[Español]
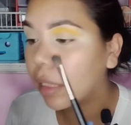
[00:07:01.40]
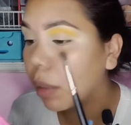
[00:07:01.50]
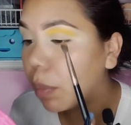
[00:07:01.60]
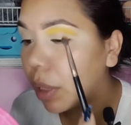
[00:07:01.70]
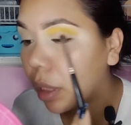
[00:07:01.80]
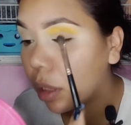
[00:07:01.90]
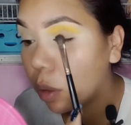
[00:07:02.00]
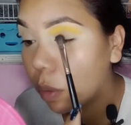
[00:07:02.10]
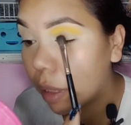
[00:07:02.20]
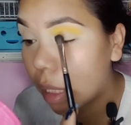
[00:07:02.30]
esté un poquito
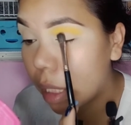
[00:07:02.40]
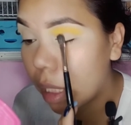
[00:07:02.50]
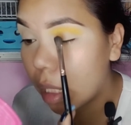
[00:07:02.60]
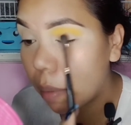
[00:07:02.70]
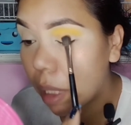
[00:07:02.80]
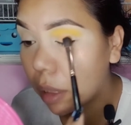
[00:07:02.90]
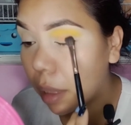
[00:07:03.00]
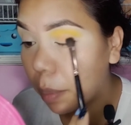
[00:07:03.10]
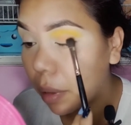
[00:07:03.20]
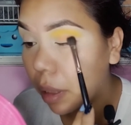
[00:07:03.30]
suelta y la voy a
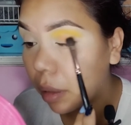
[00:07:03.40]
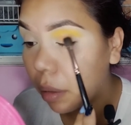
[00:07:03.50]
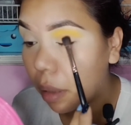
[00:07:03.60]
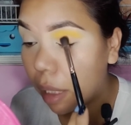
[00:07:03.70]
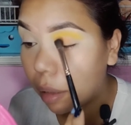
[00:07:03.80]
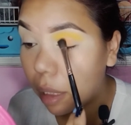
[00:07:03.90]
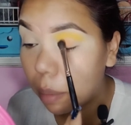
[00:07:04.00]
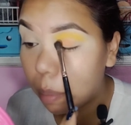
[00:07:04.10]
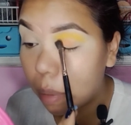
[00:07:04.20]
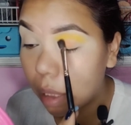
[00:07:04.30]
estar poniendo en el
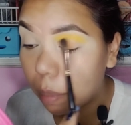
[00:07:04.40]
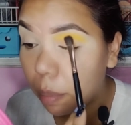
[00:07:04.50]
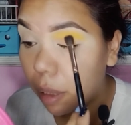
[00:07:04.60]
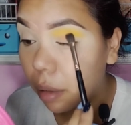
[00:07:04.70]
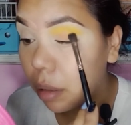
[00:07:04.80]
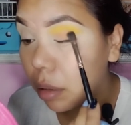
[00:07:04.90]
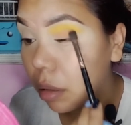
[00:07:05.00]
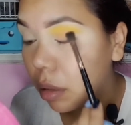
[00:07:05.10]
párpado